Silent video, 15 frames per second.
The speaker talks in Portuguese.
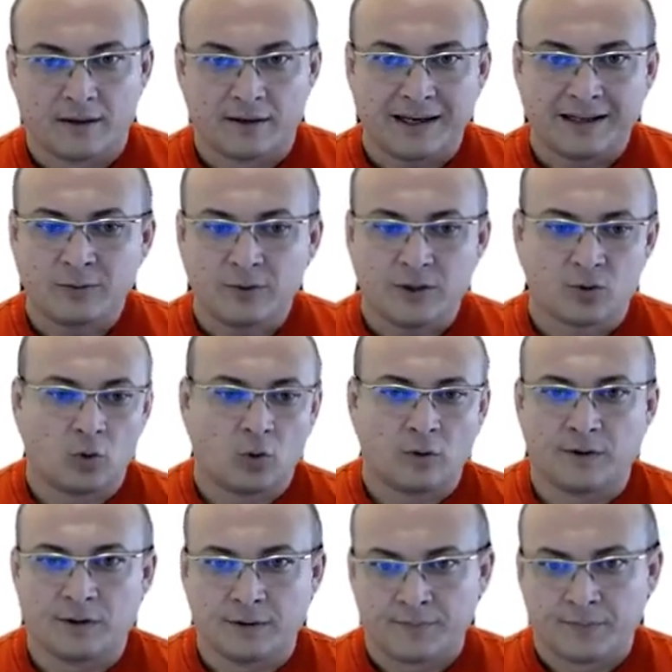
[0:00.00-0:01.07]
Lá no
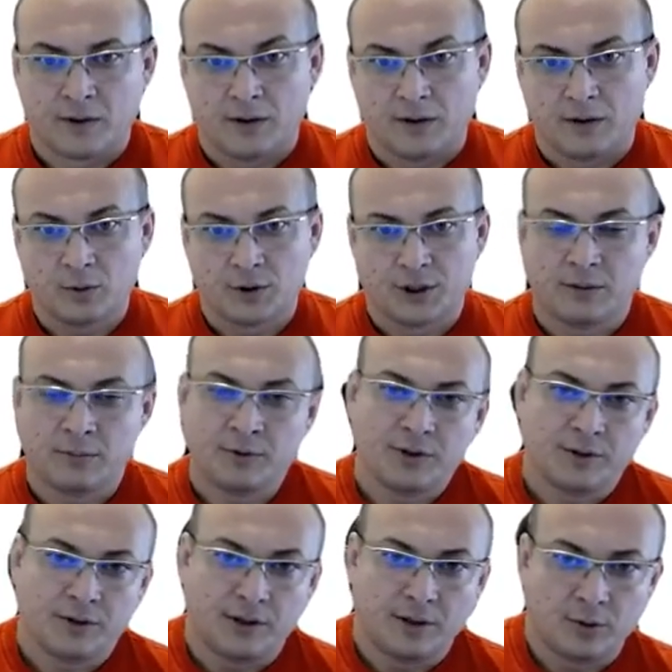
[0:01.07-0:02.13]
Discover, eu chamo
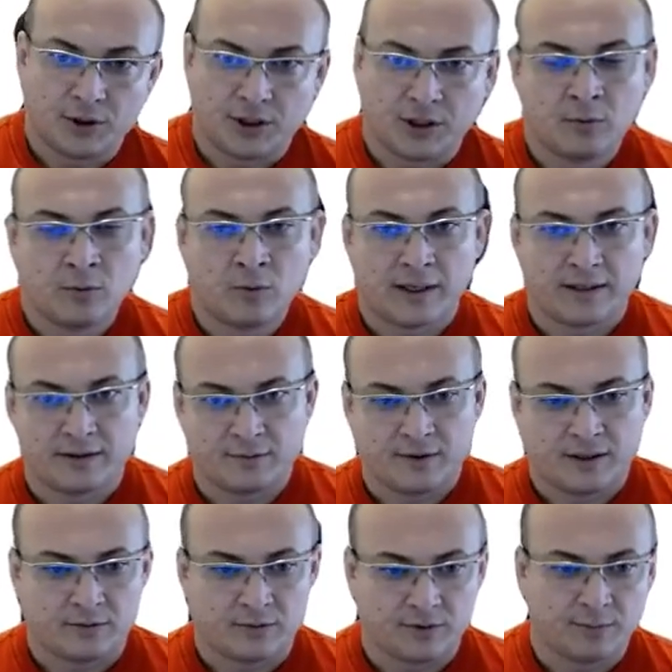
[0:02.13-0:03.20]
de eu chamo um
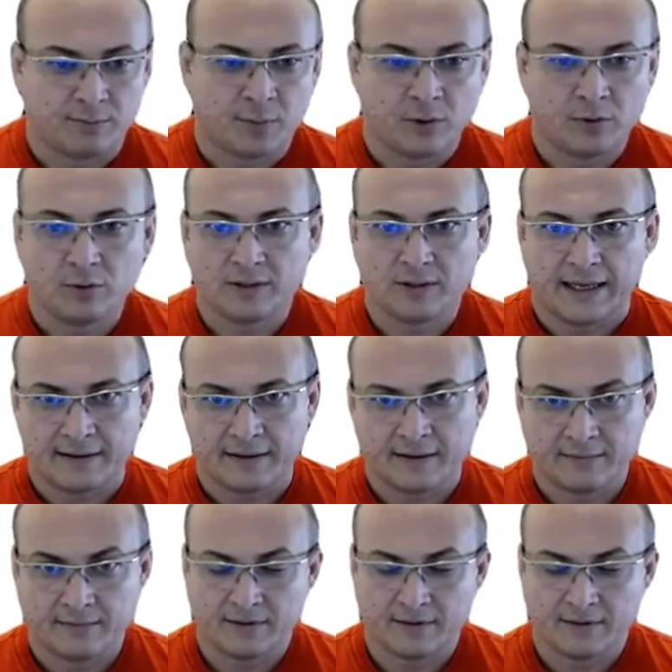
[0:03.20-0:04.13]
artefato de product deck.